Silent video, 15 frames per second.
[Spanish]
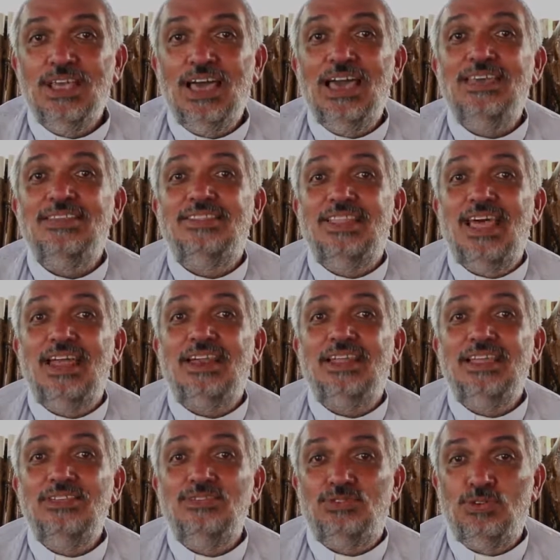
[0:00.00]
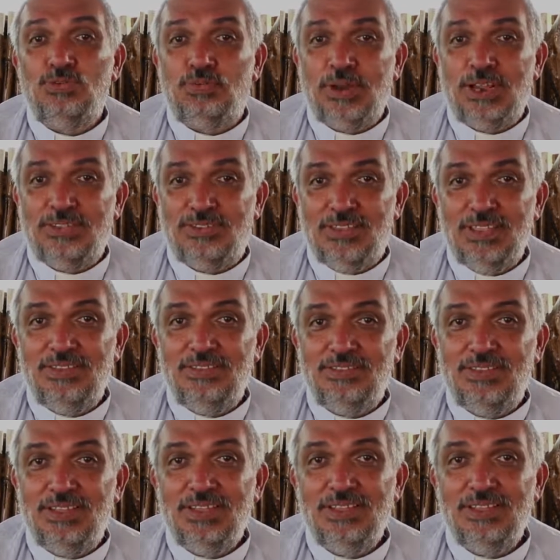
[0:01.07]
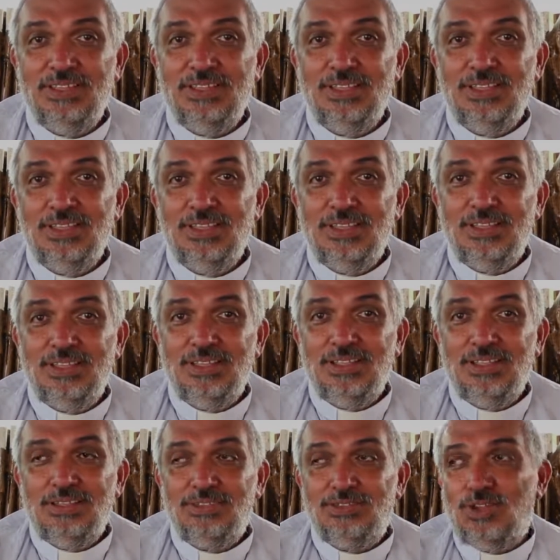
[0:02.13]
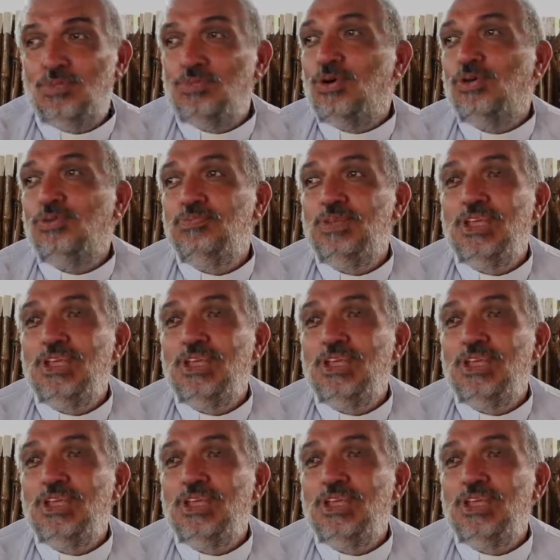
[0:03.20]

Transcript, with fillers: a estar en su presencia. Somos